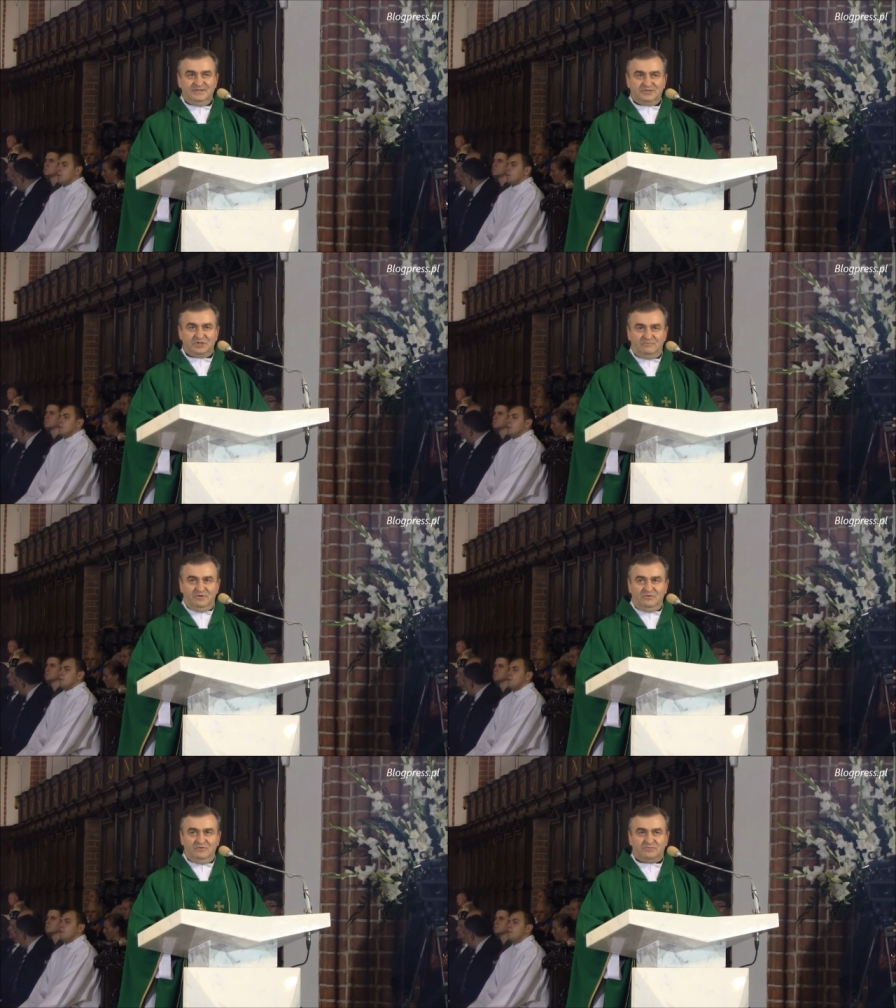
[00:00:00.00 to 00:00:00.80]
że
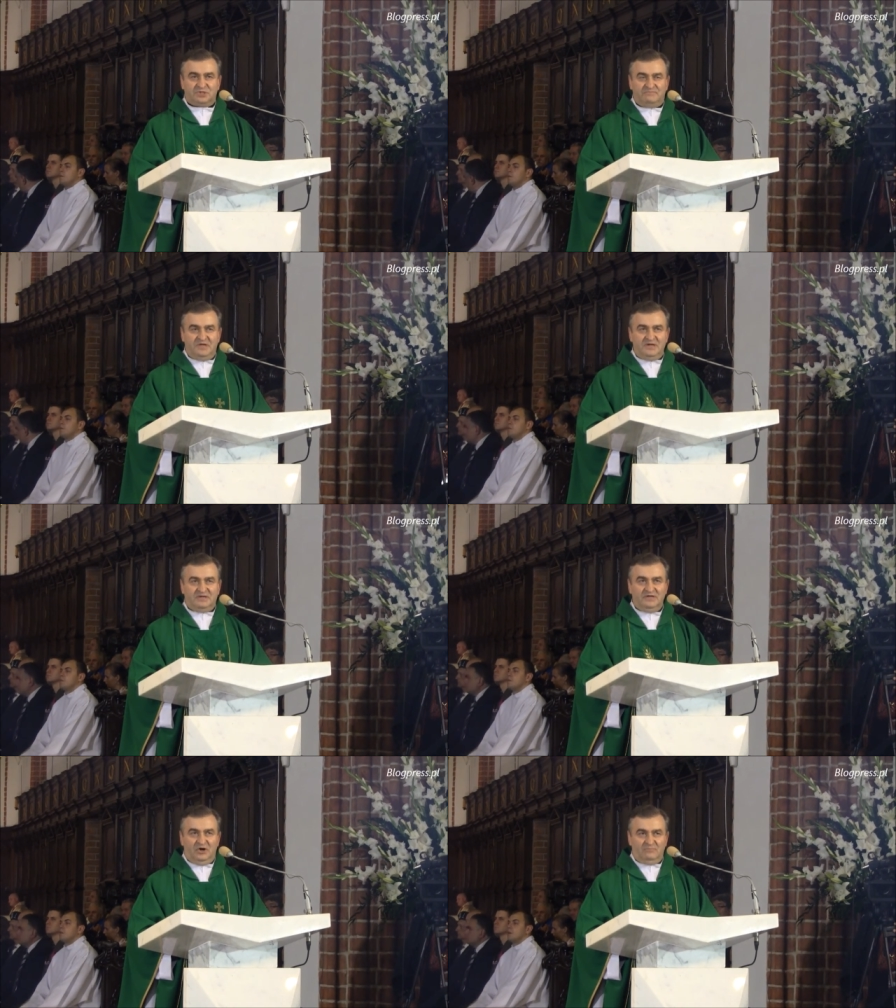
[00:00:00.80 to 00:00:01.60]
był
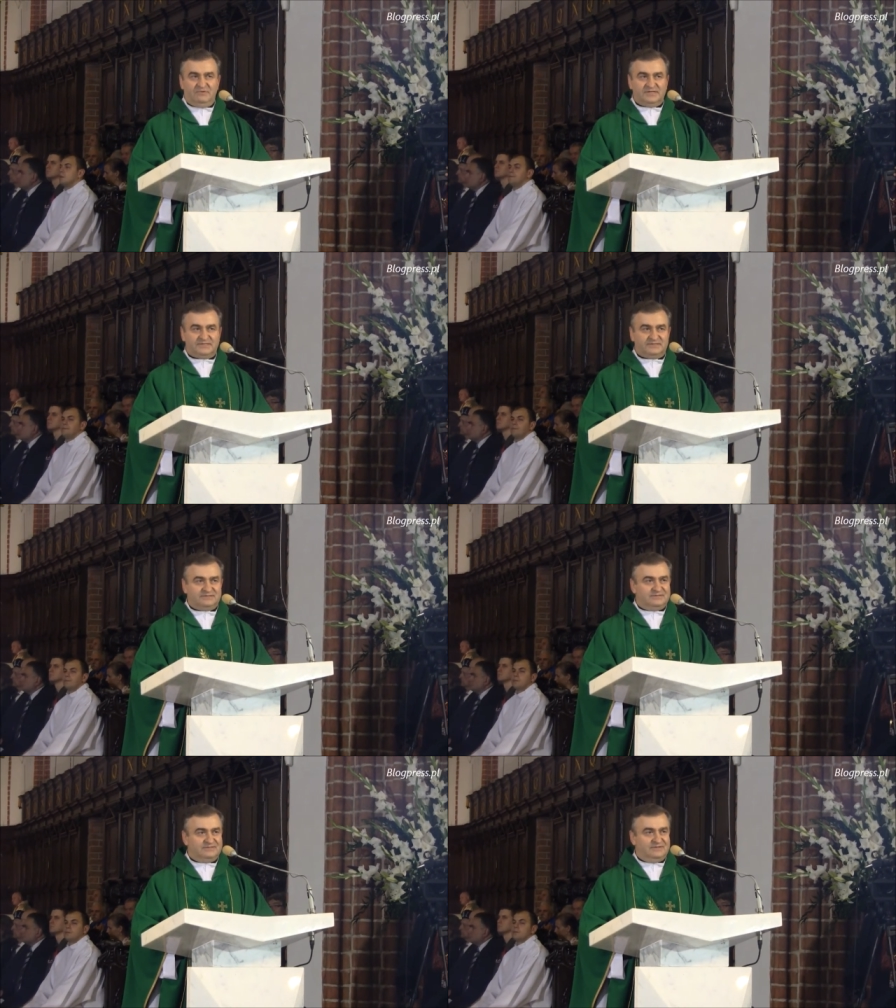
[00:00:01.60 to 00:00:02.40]
przepiękny
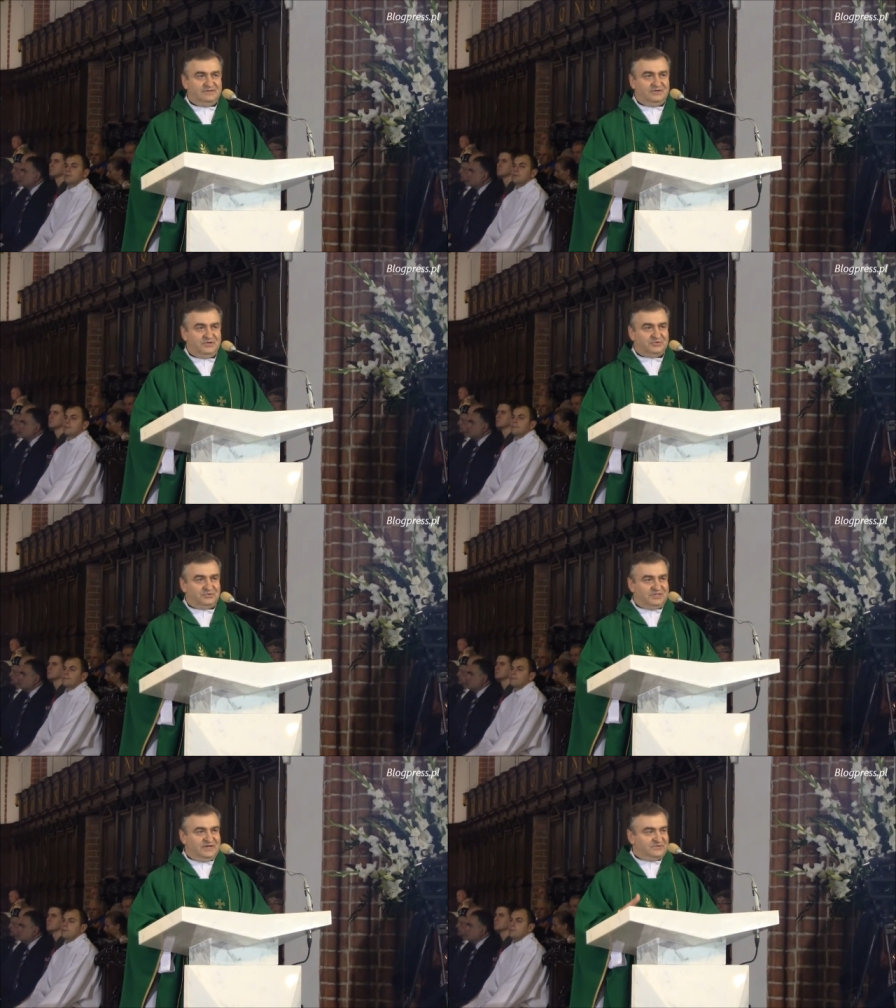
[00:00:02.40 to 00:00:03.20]
obraz,
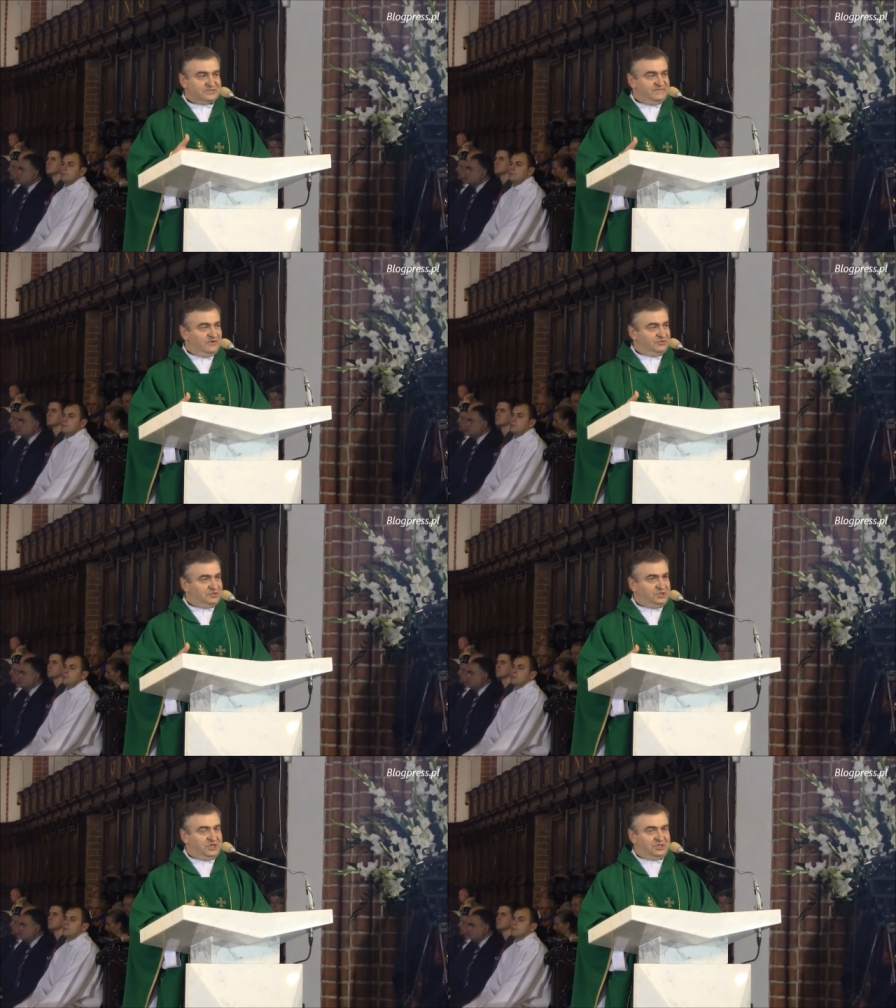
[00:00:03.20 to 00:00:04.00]
który nawiązywał do
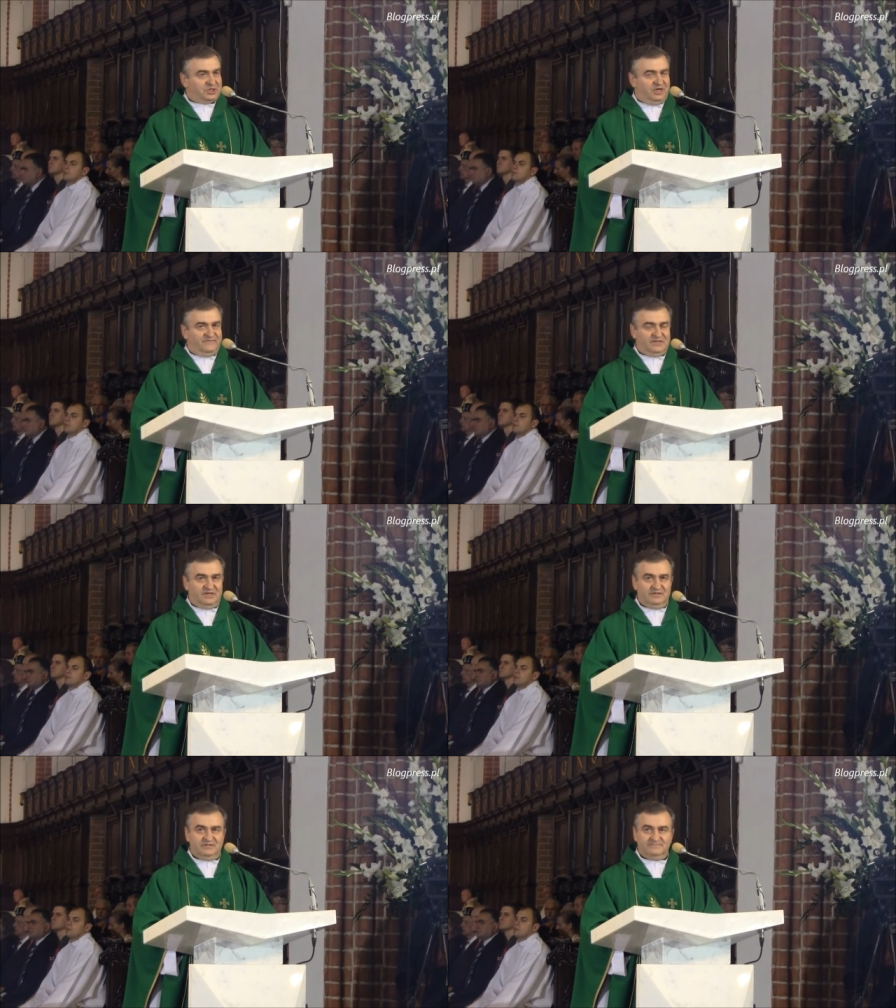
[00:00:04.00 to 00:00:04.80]
dzisiejszej
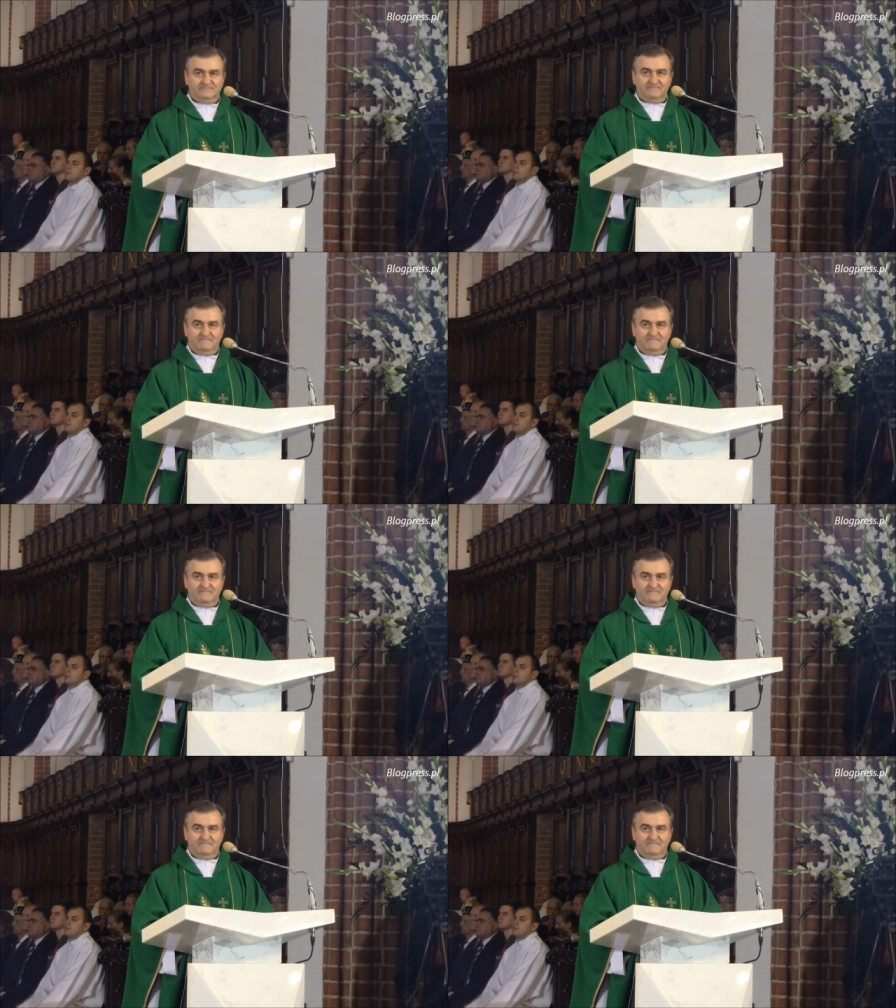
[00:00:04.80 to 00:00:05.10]
Ewangelii.